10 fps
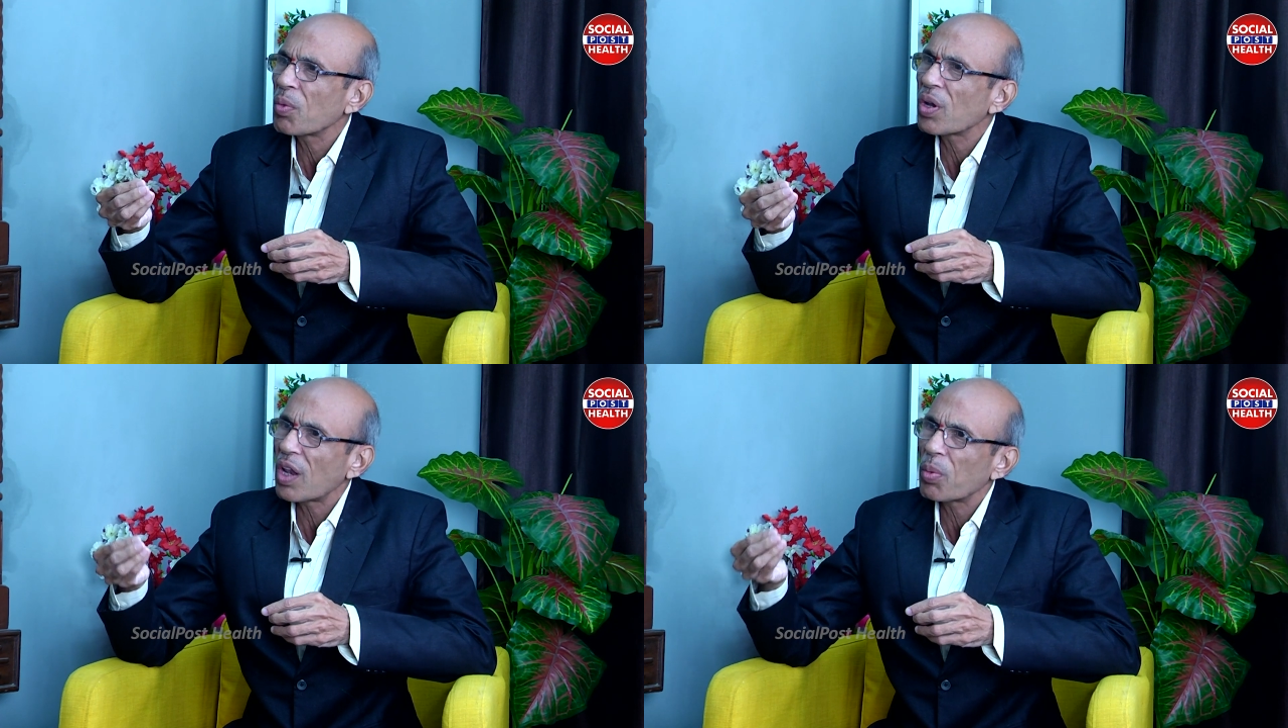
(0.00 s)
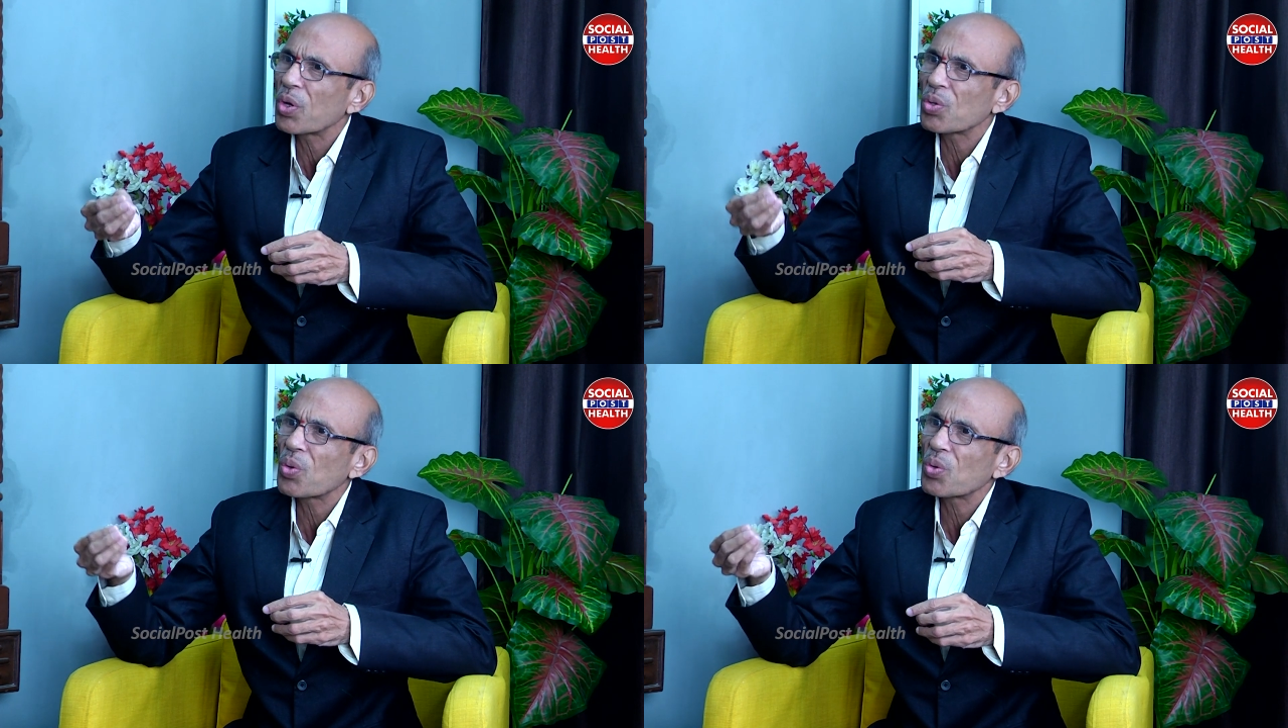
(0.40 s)
ఒక నలభై
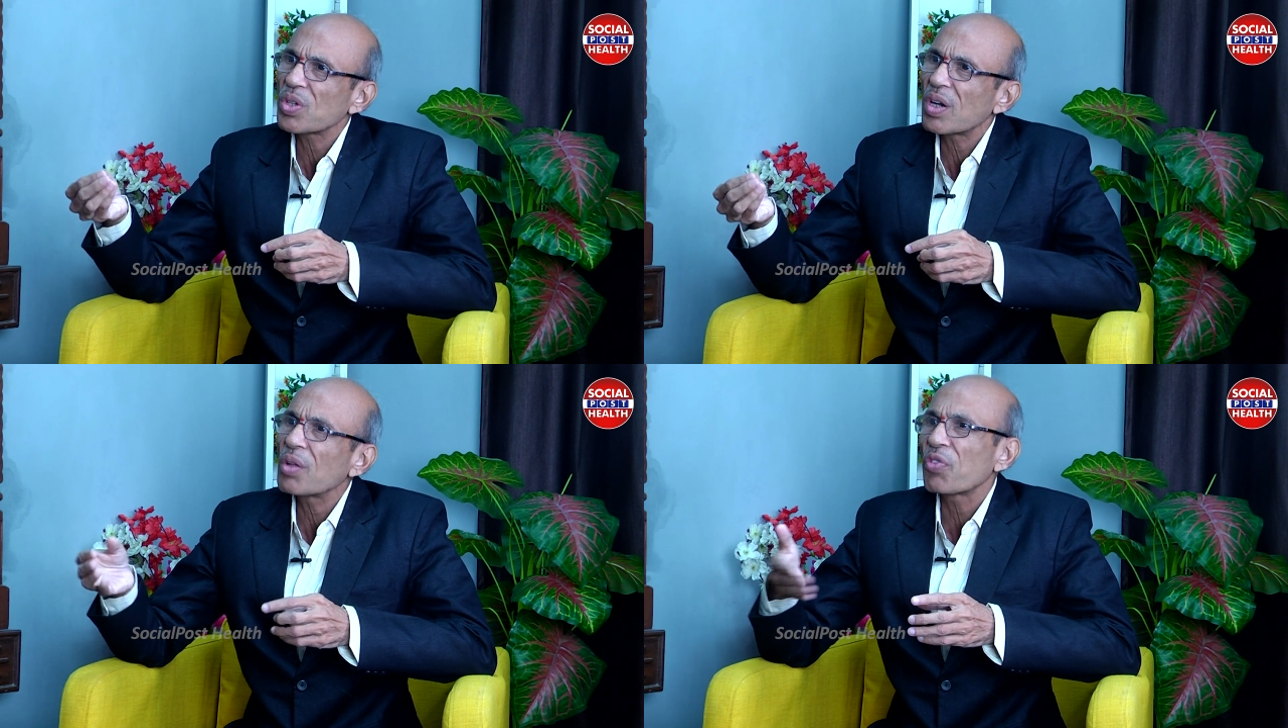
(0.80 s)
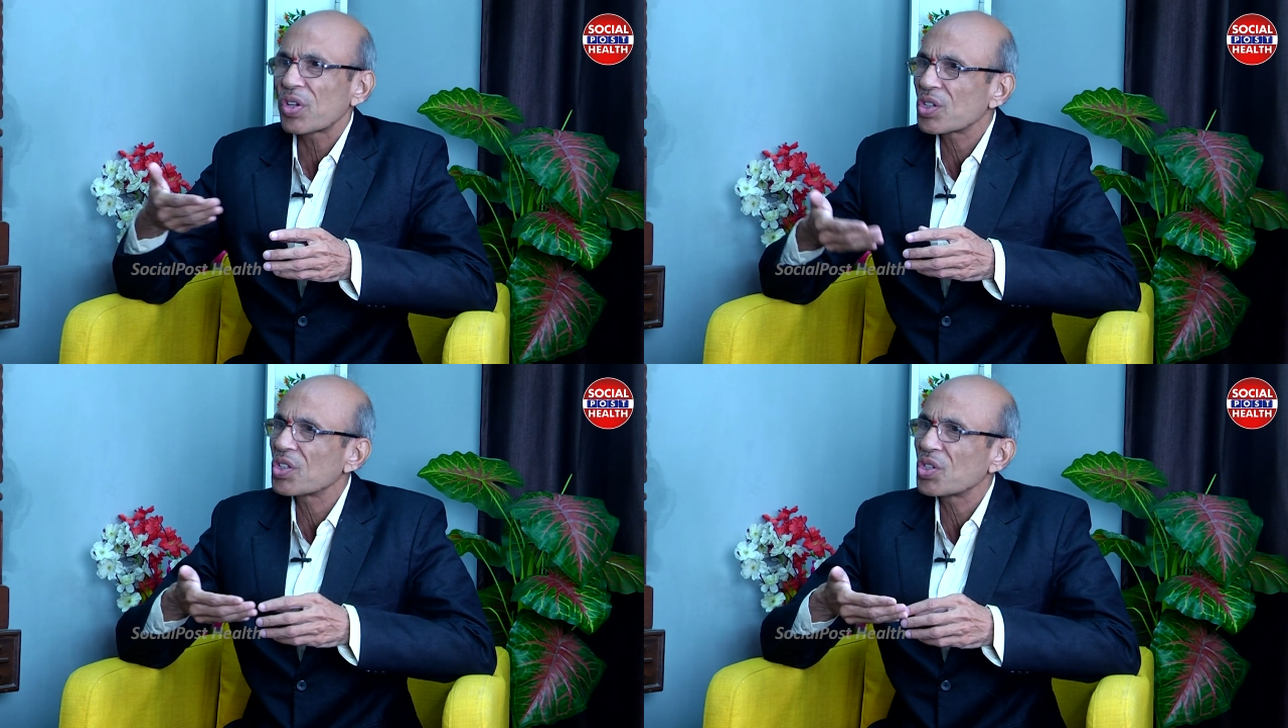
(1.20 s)
రోజులకు ఒకసారి ఫ్రెష్
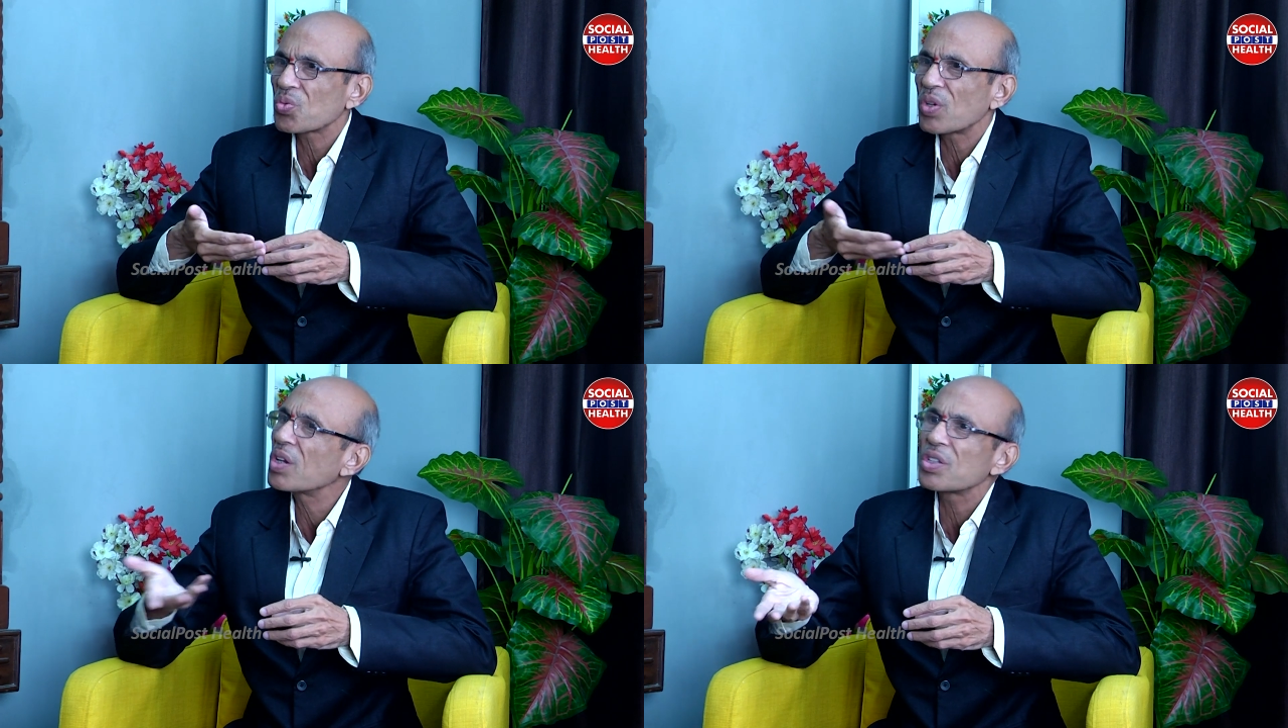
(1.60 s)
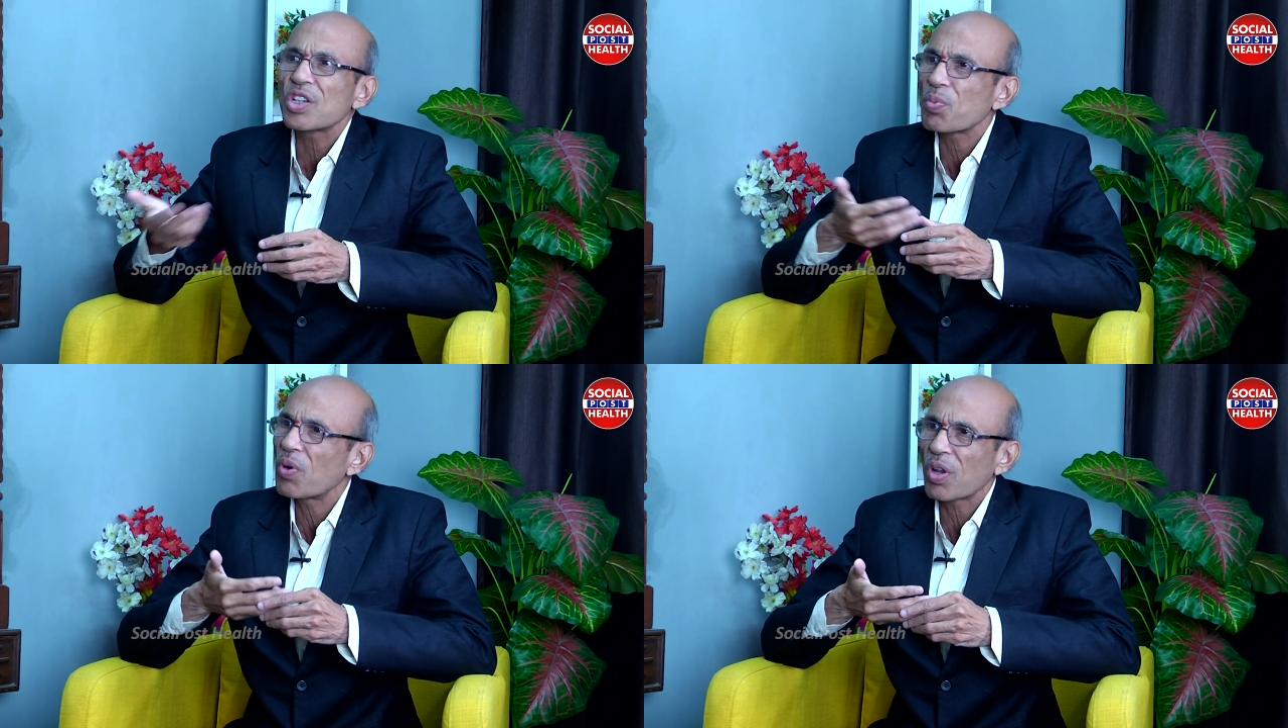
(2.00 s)
ఫ్రెష్గా చేసుకుంటే
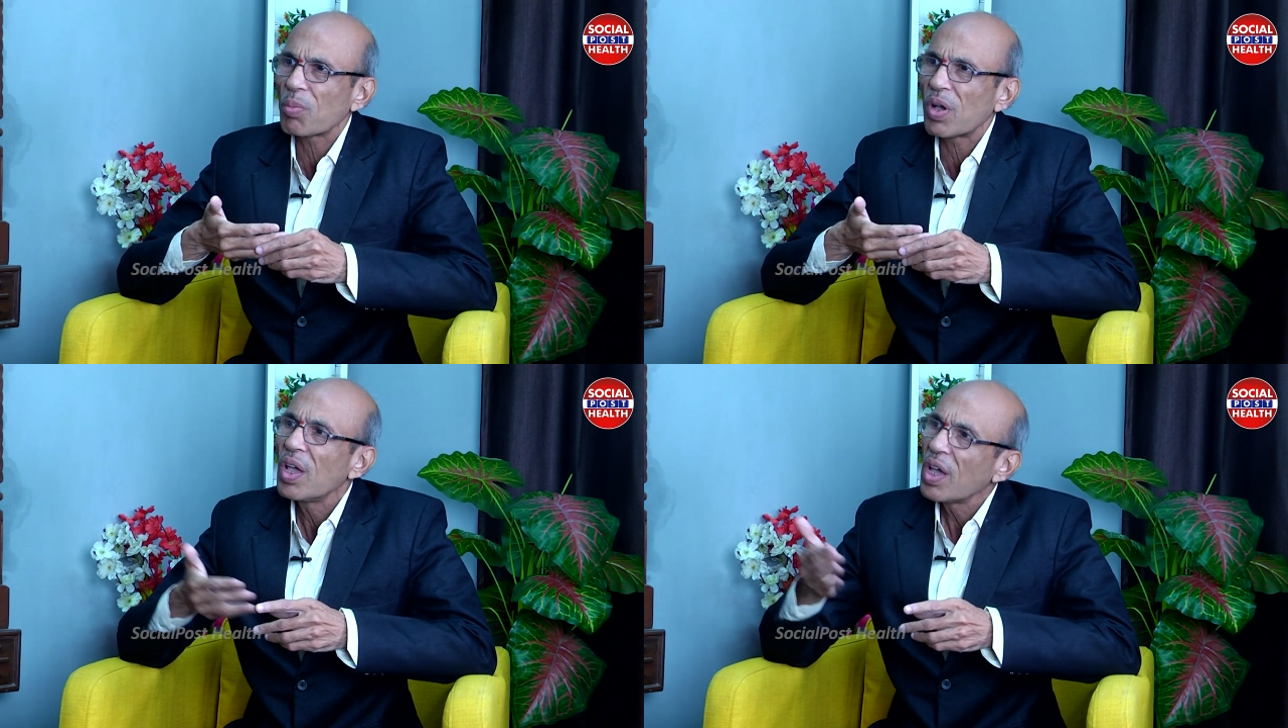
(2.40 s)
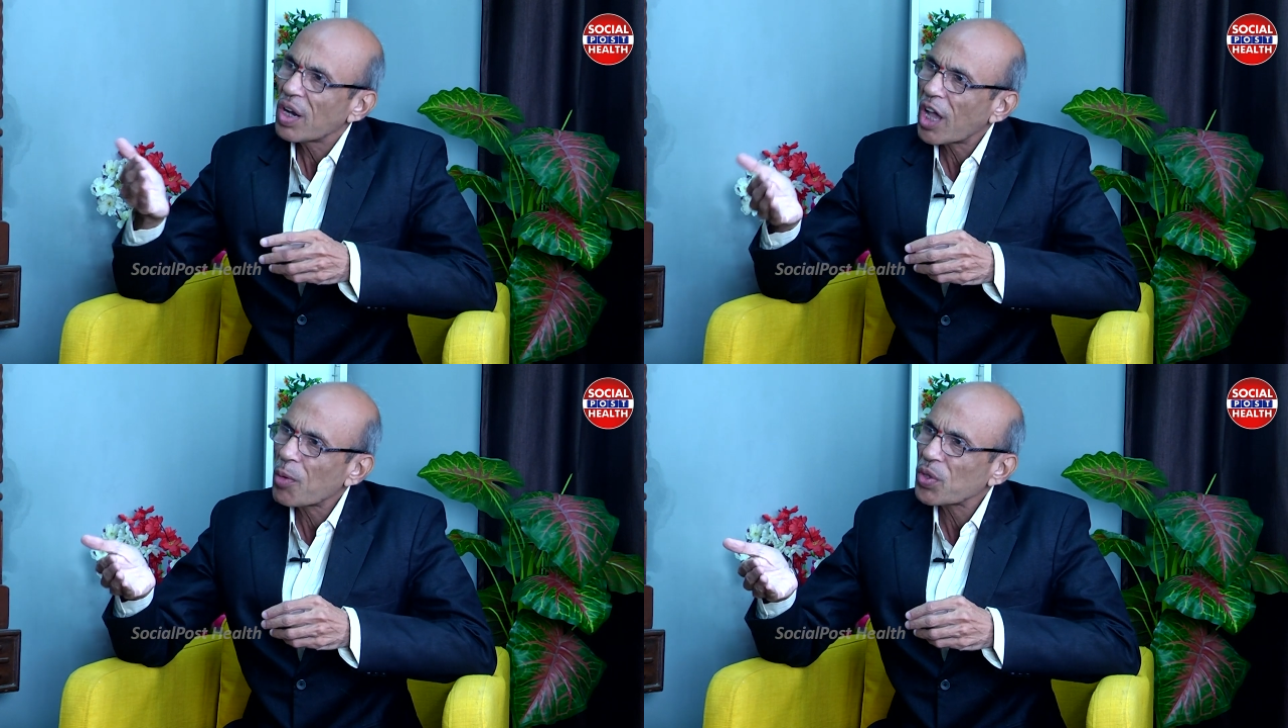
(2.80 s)
రిజల్ట్స్ బాగుంటాయి
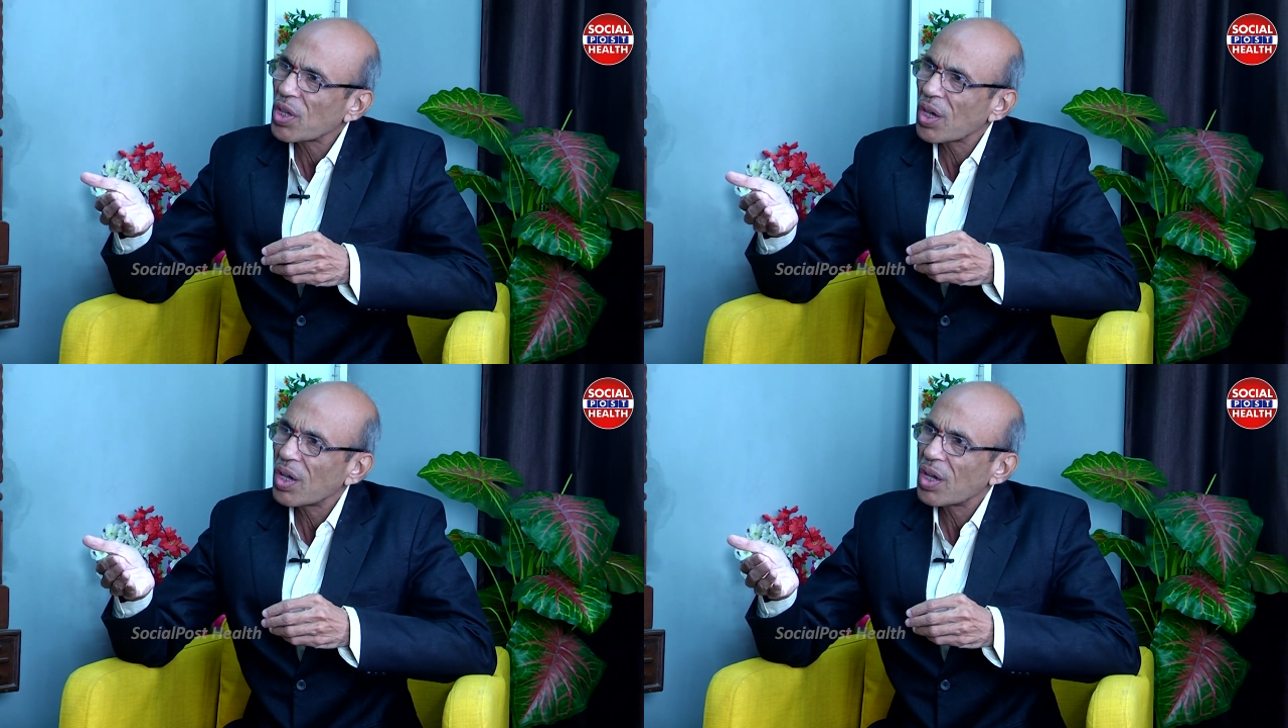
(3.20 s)
లేకపోతే